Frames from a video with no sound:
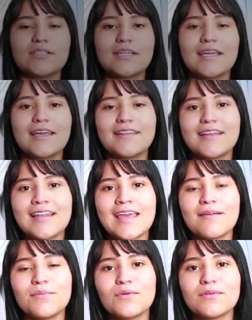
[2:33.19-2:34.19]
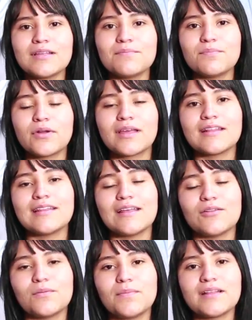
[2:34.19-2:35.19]
llegué a DNA Music porque
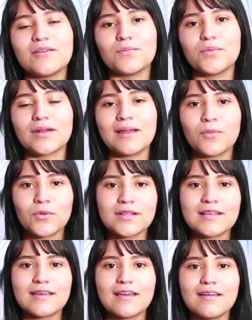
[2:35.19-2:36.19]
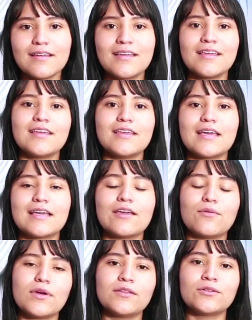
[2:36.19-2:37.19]
siento pasión por la música y aquí
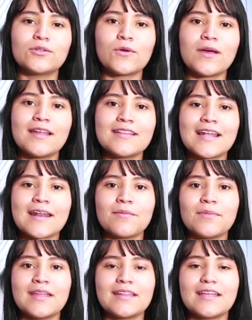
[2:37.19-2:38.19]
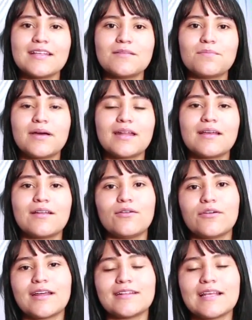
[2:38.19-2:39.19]
encuentro todas las herramientas para
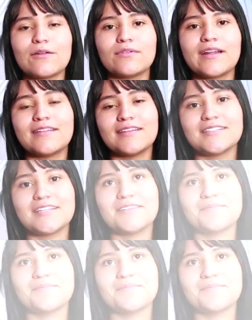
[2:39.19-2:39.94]
lograr ser un gran DJ.